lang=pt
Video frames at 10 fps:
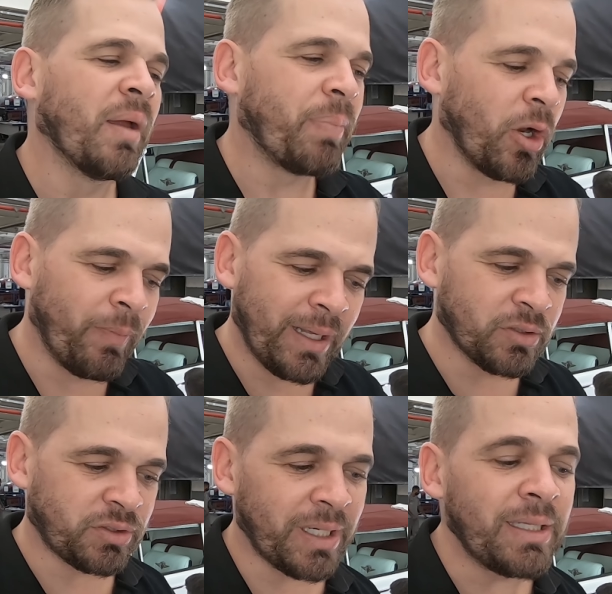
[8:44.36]
pelo
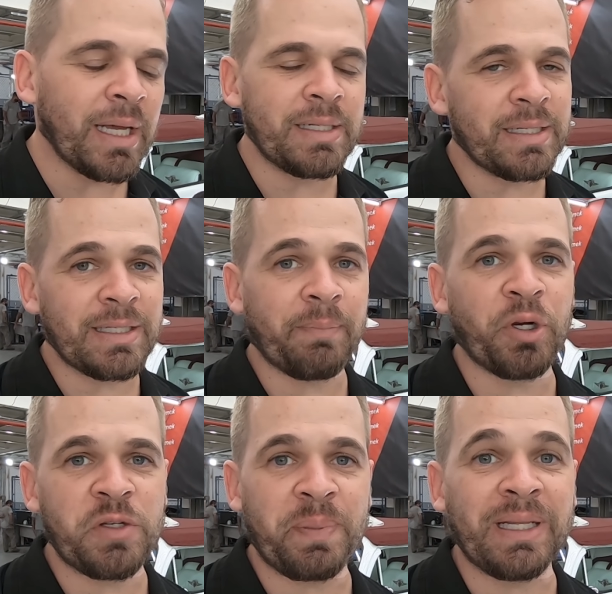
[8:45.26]
menos 30 dias
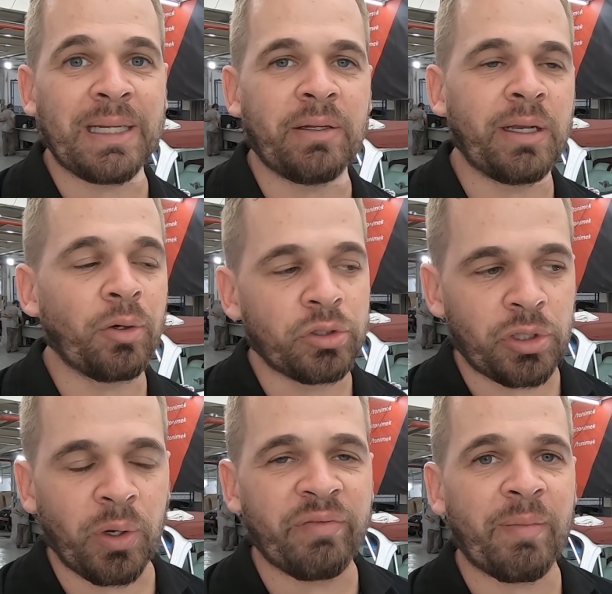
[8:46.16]
depois de pintado, ele
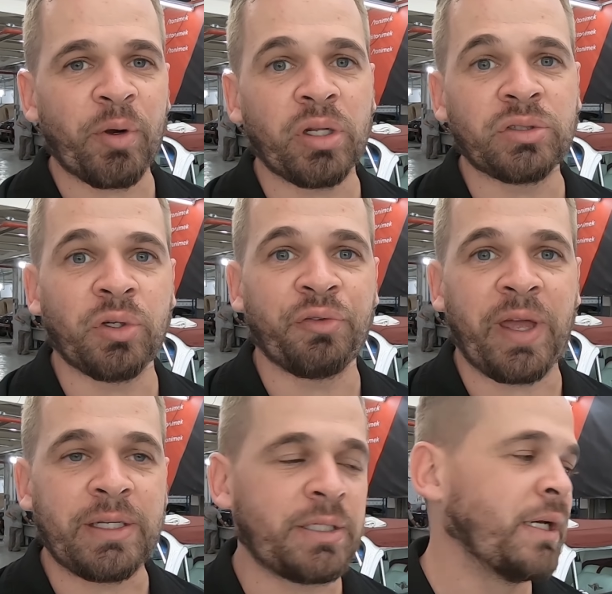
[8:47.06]
continua evaporando
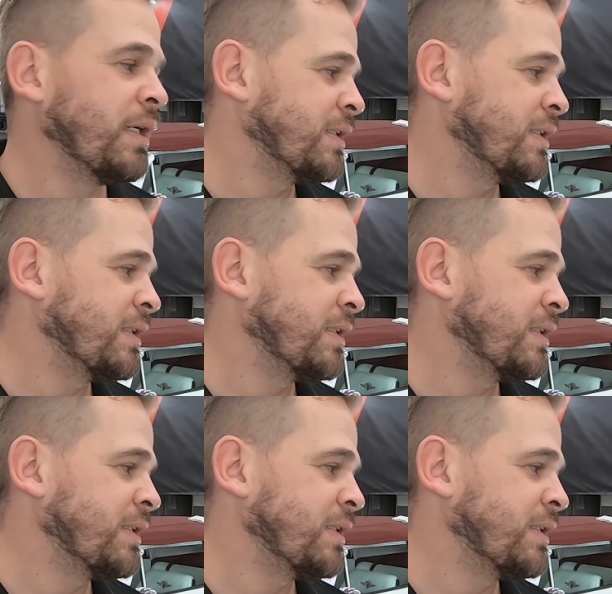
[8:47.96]
solvente.